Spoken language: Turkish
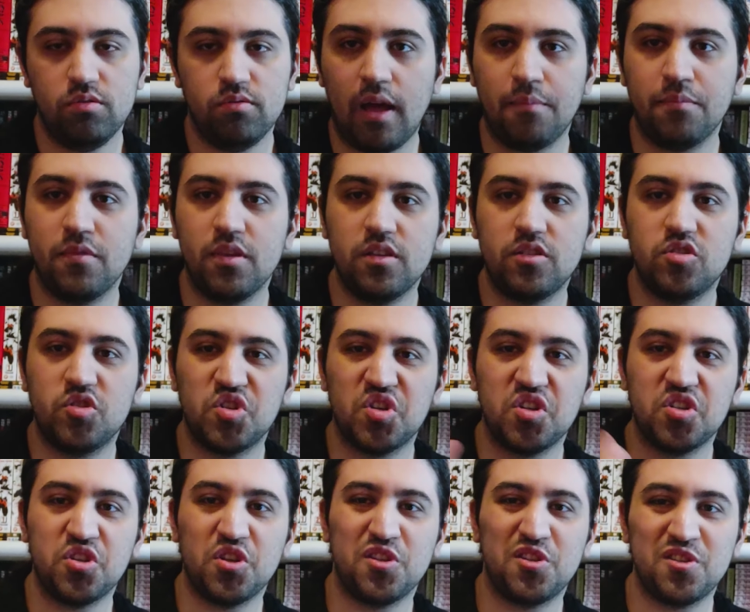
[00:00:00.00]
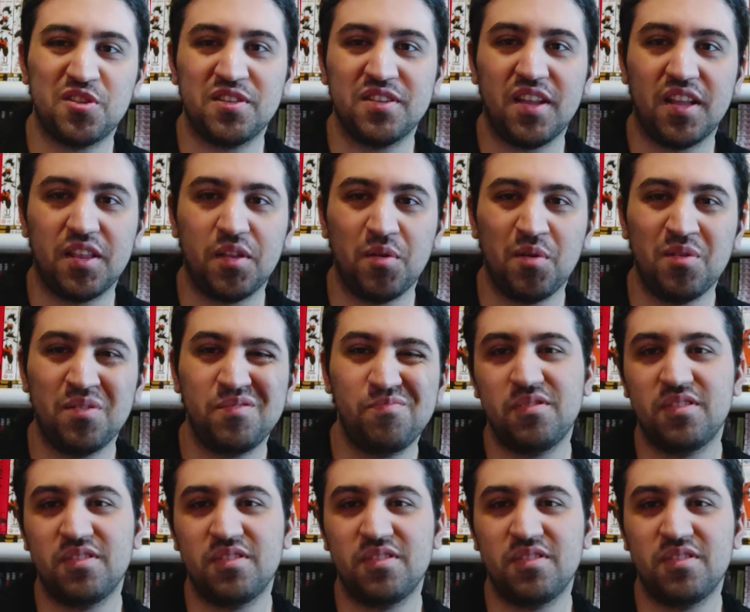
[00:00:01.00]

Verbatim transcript: hem de çıkış açısından da